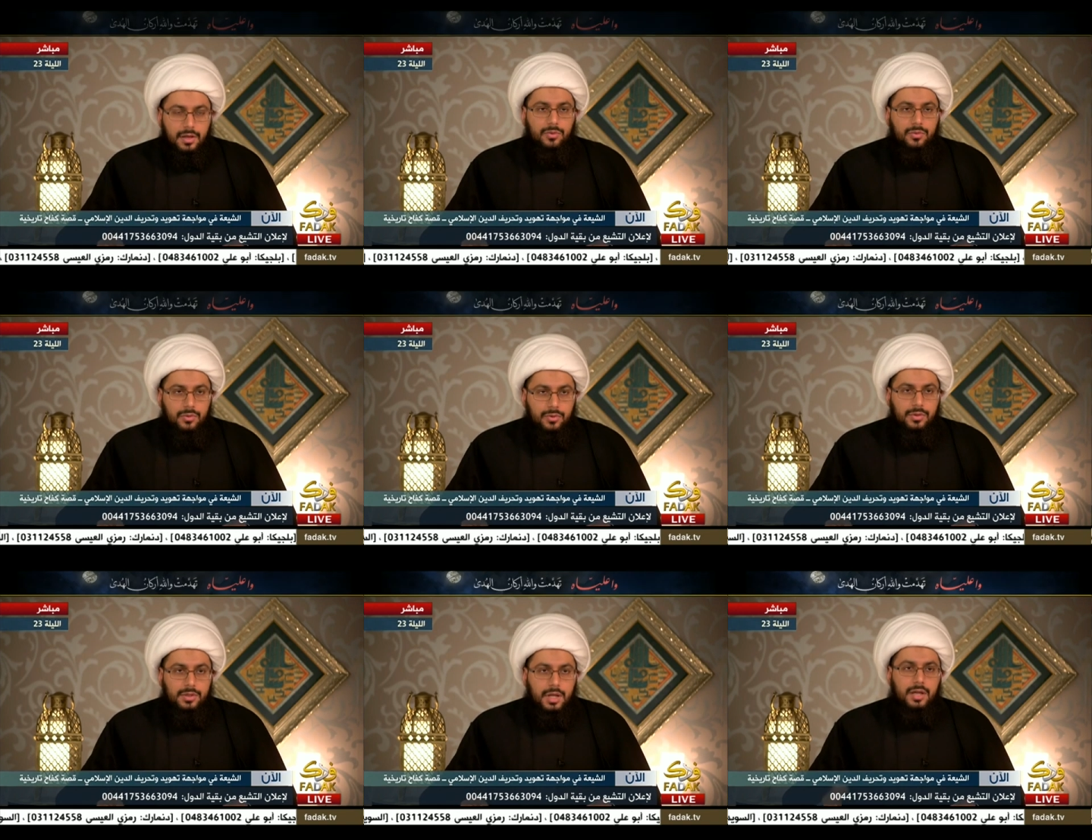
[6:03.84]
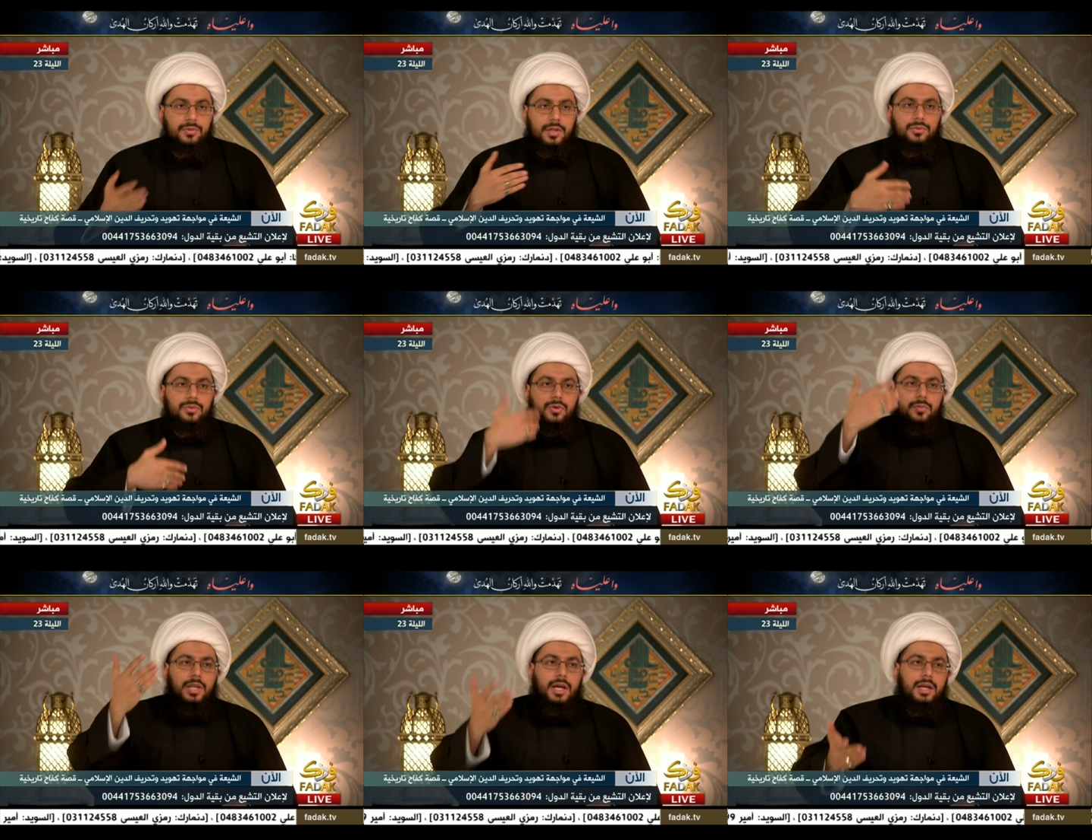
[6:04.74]
يقولون نحن
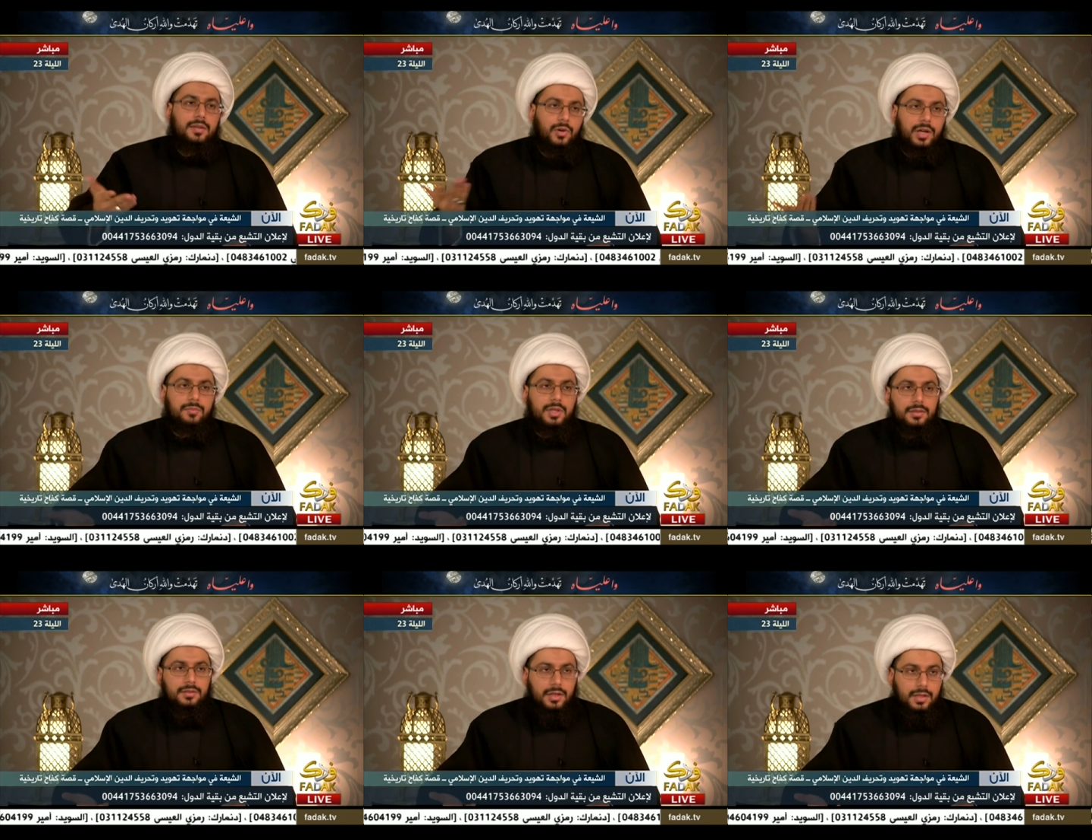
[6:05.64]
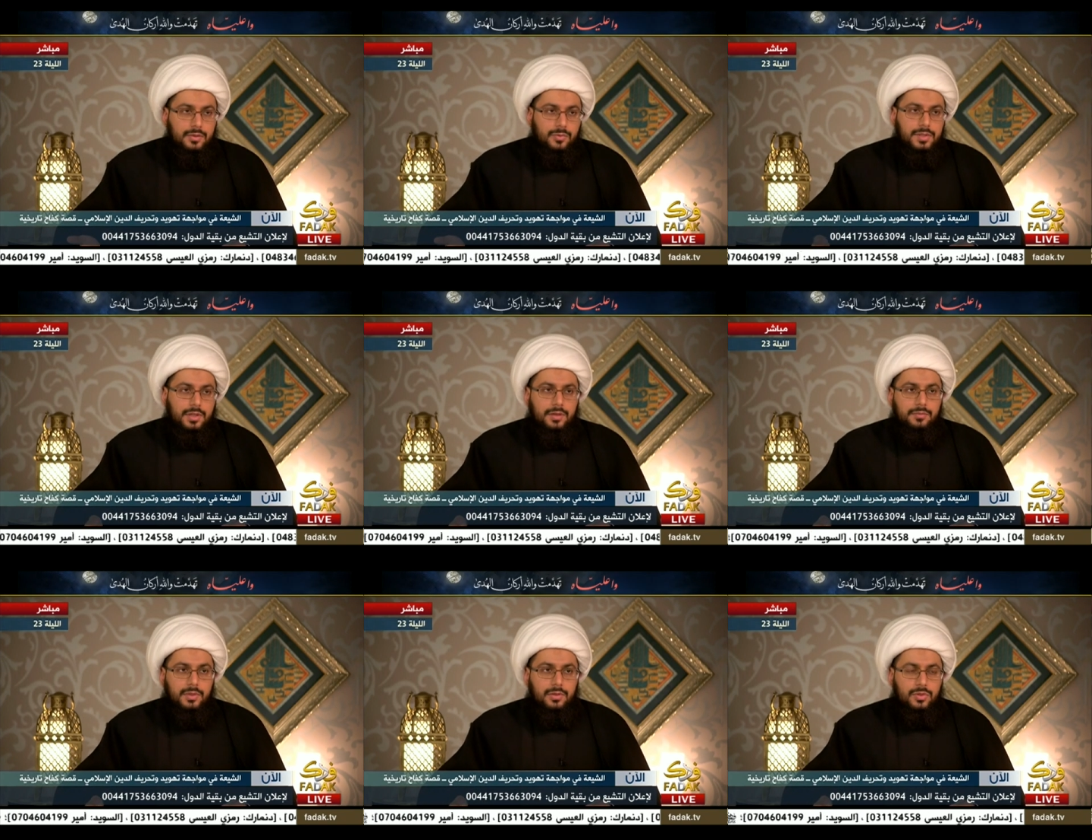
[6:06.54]
ندعوكم إلى آل محمد عليه السلام
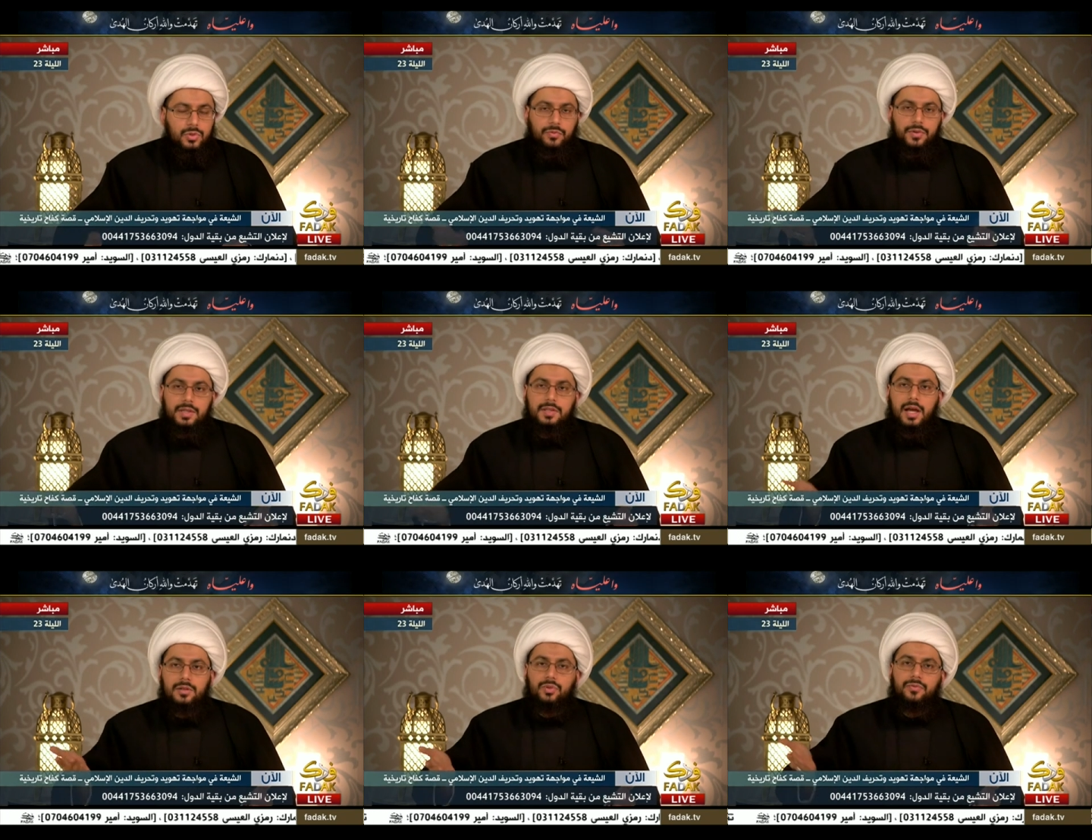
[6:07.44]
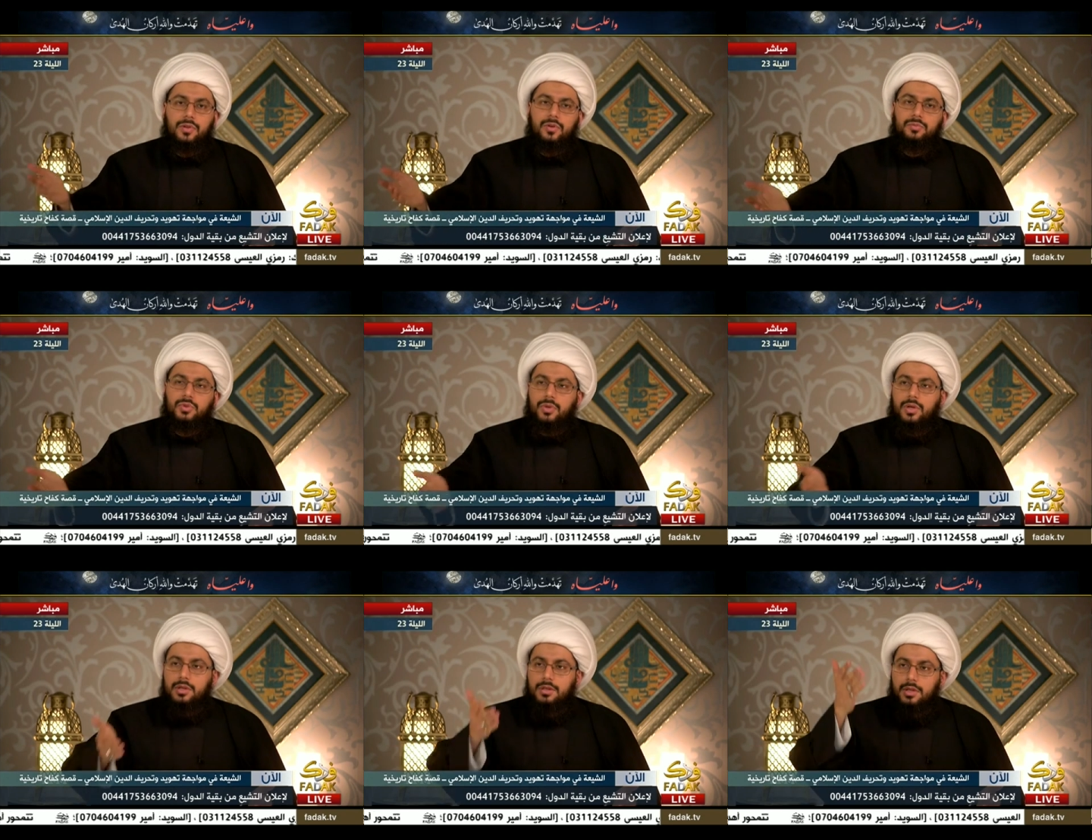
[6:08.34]
صوفية تعال شوف لهم
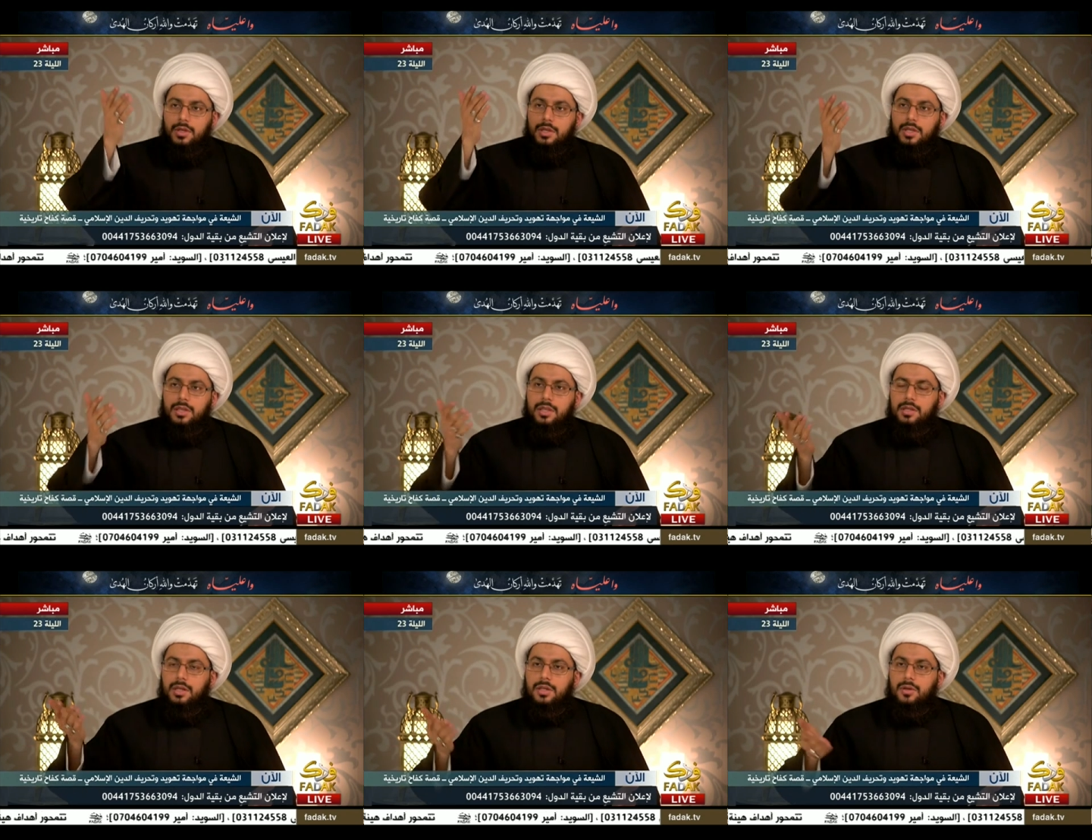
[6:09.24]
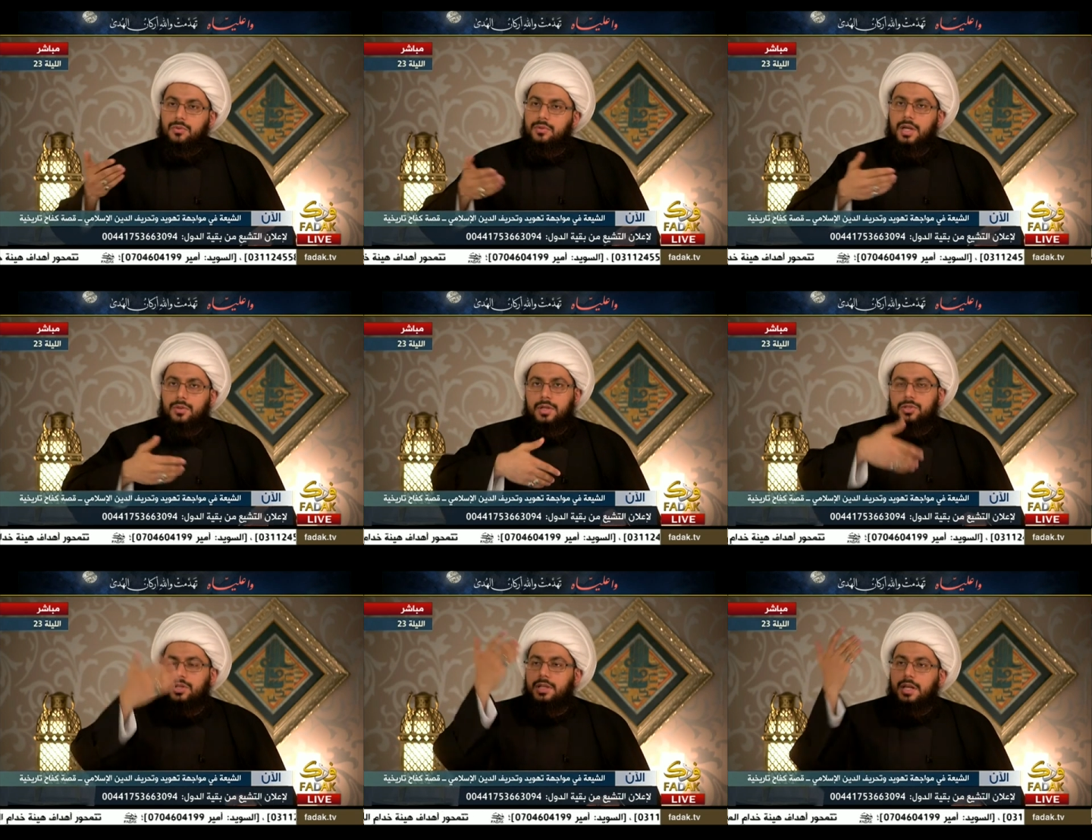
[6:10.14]
طرق كثيرة يقولون نحن
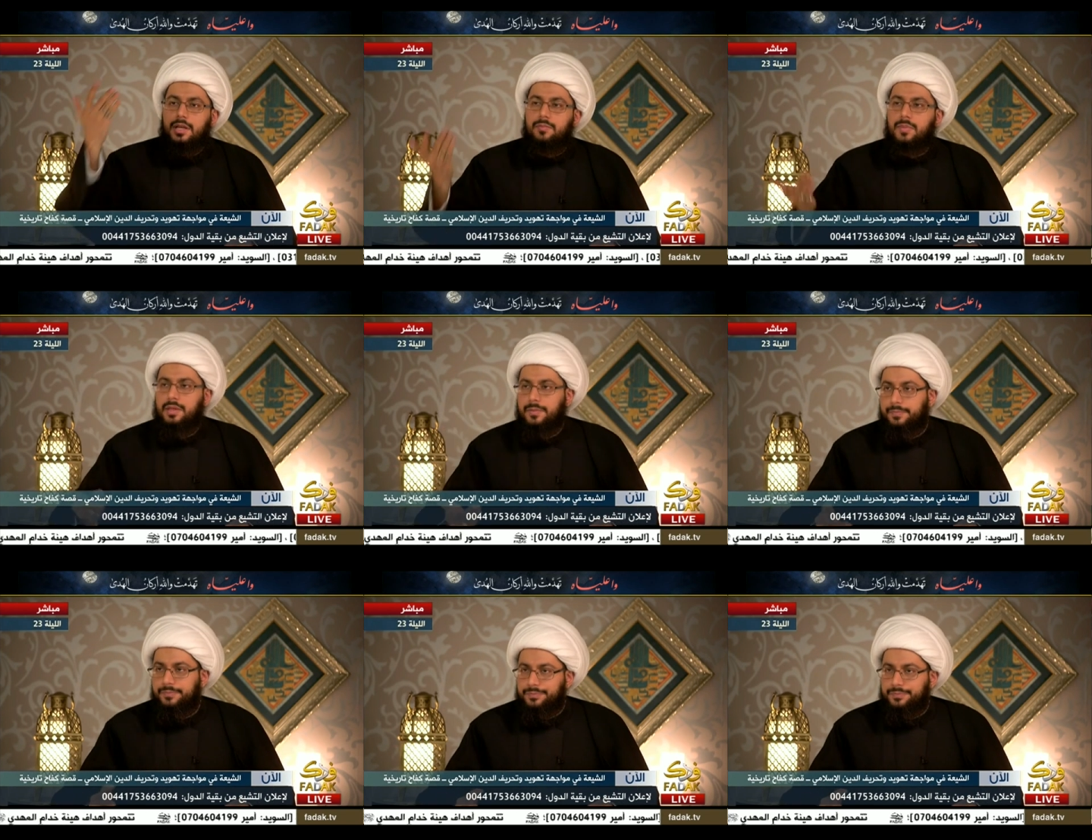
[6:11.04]
نرجع إلى الأئمة